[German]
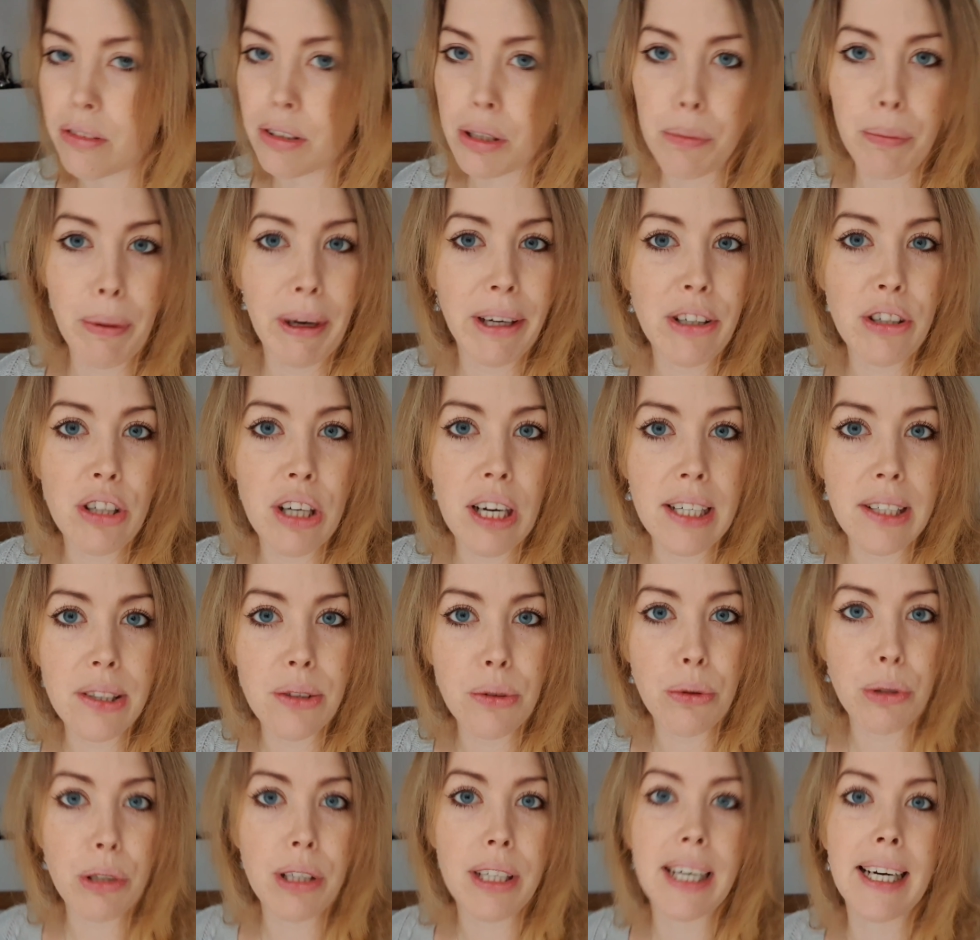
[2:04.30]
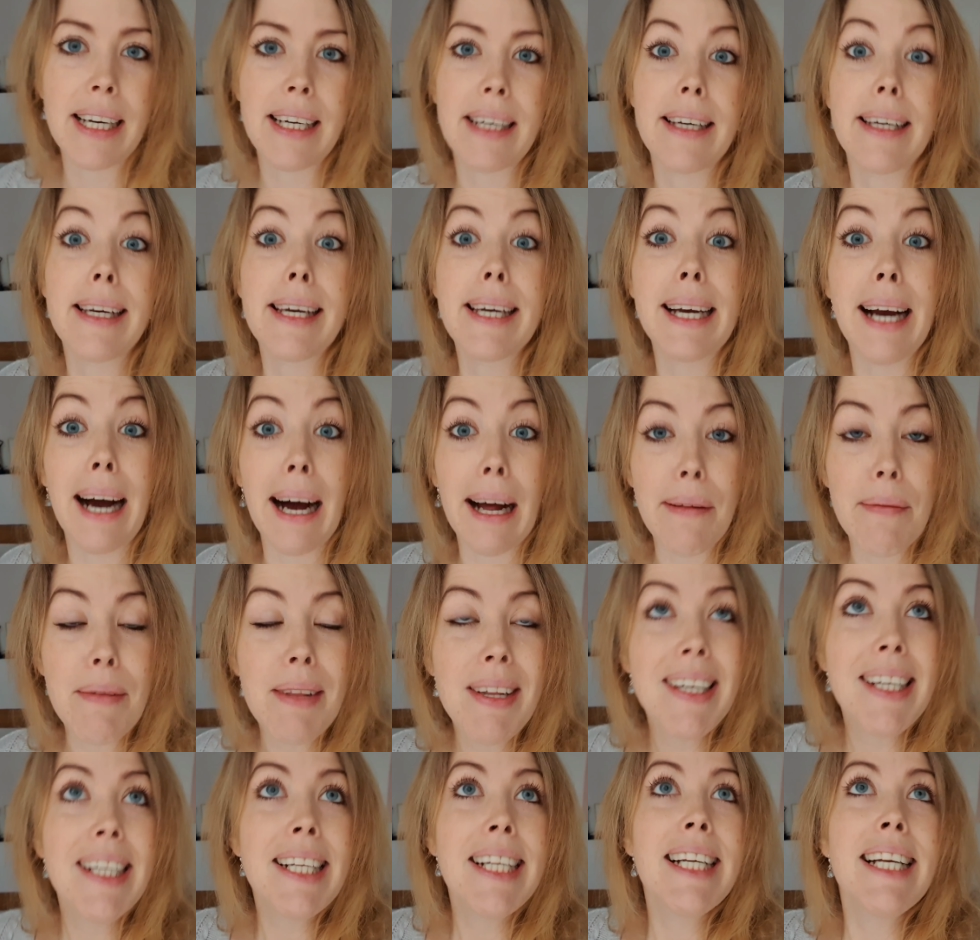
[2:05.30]
Ich bringe schon alles so durcheinander. Egal.
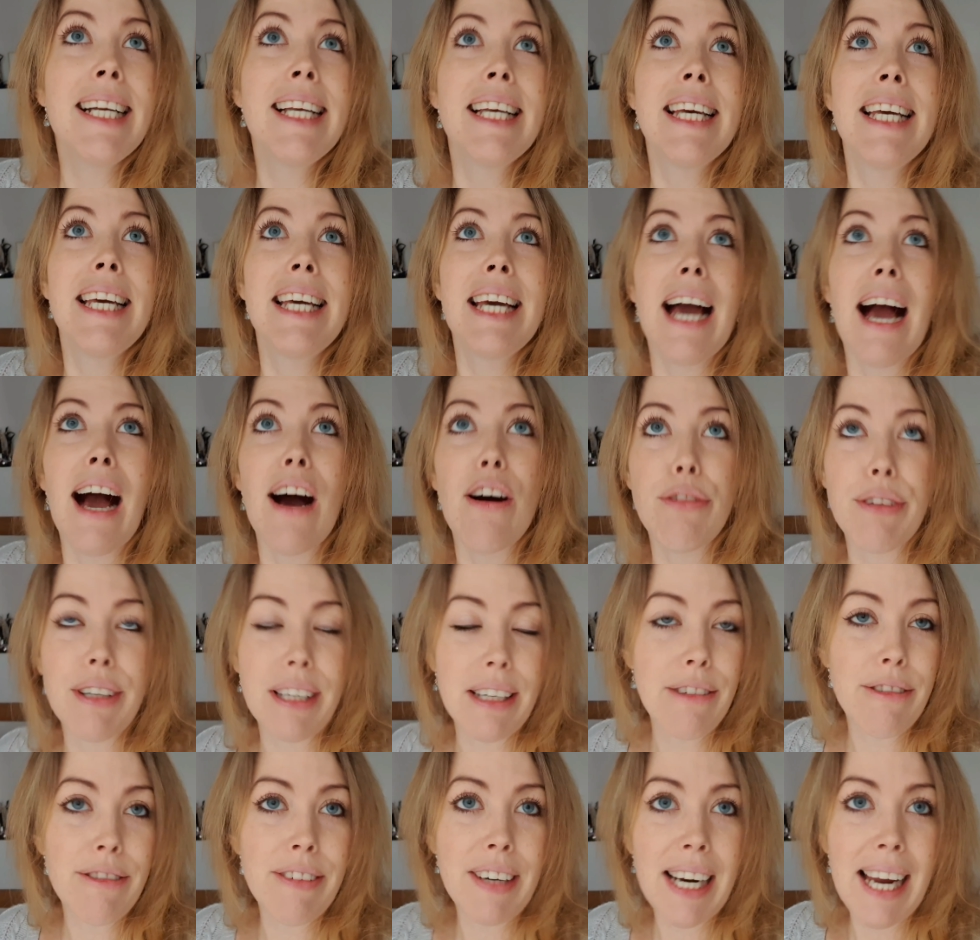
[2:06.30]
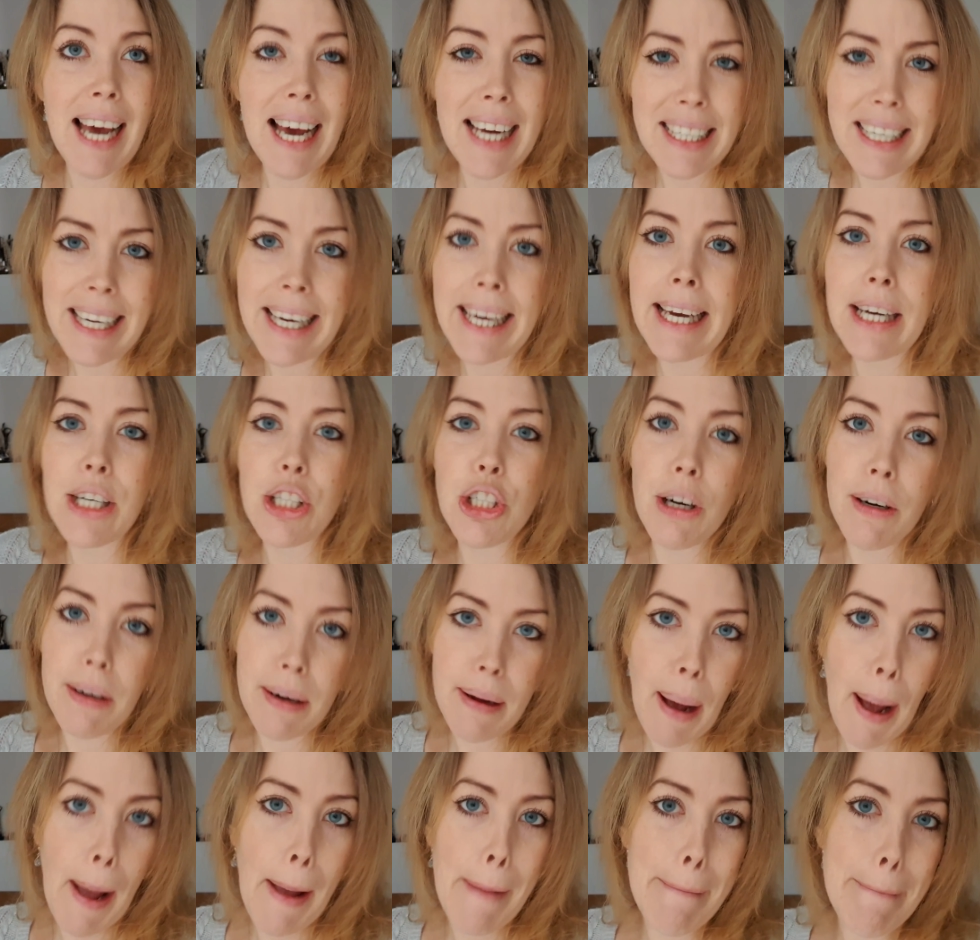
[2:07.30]
Auf jeden Fall hatte er schon
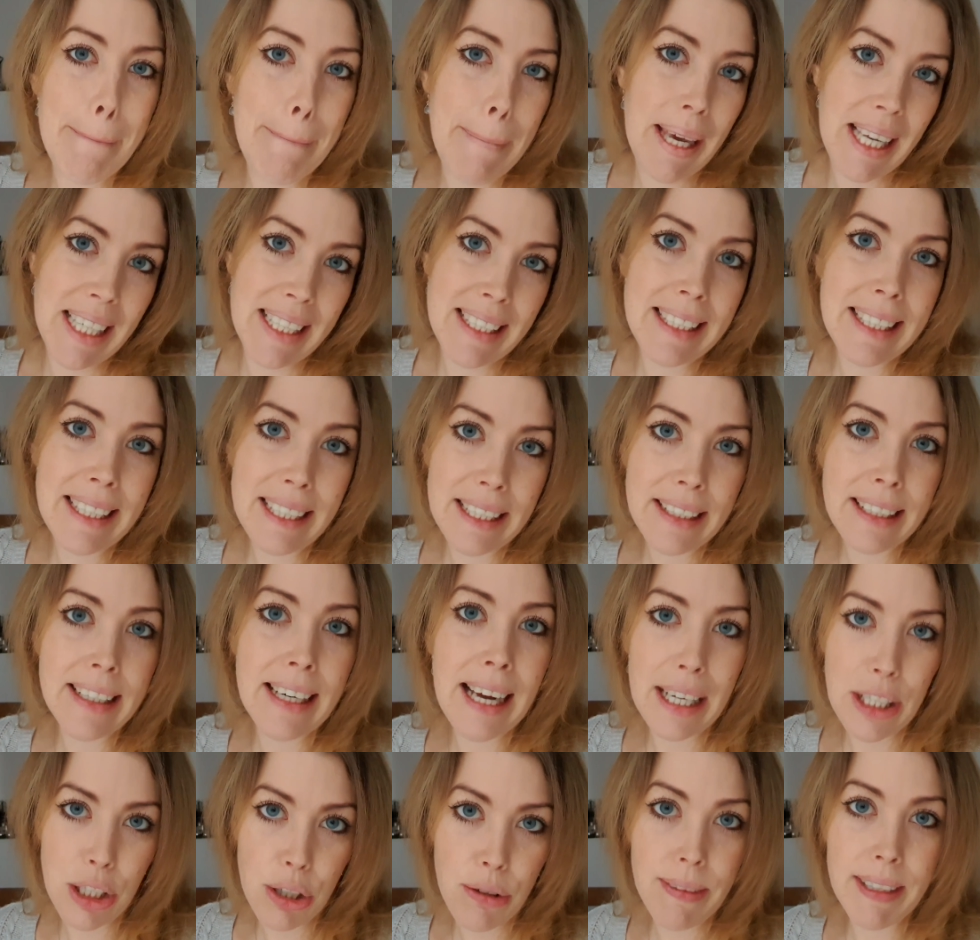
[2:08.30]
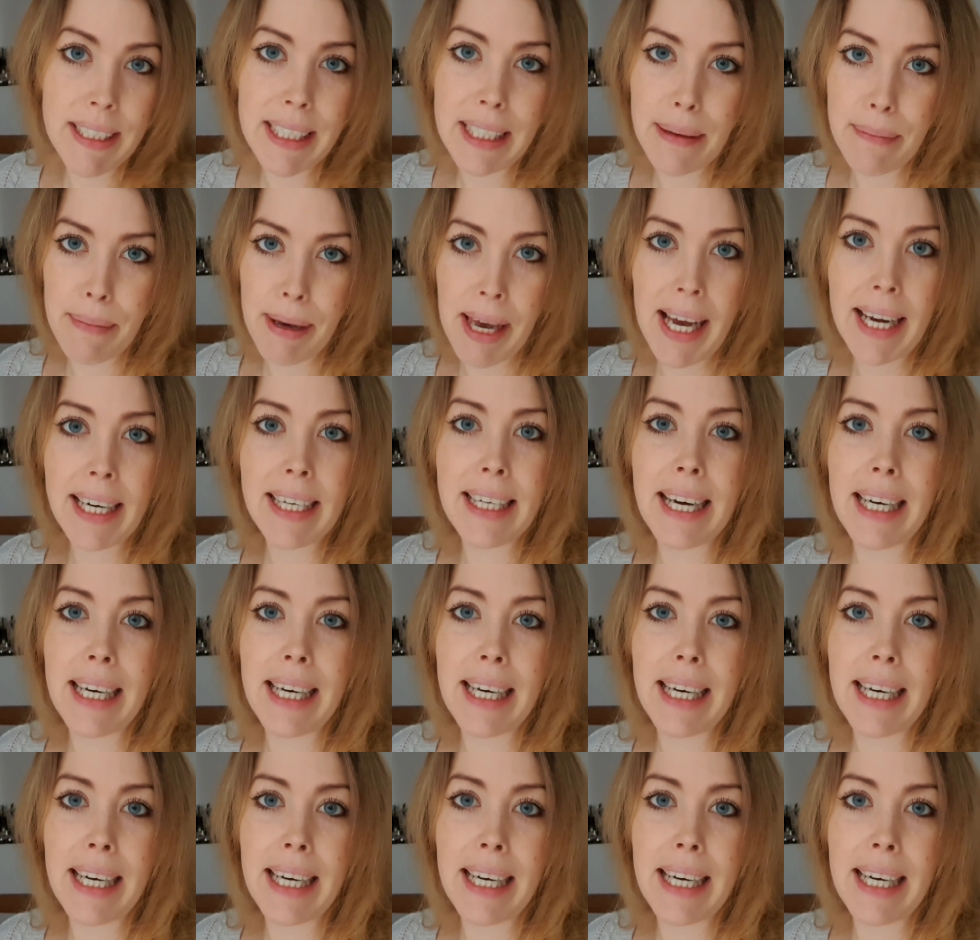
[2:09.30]
ein bisschen, hat schon was gemerkt.